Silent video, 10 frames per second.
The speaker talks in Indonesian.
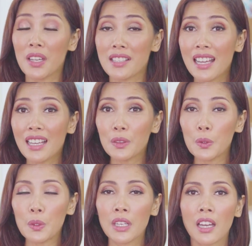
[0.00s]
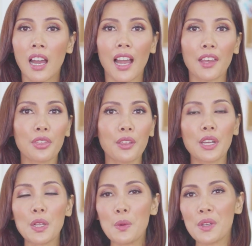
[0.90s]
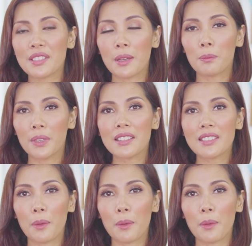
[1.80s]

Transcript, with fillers: juga satu I thought it was complete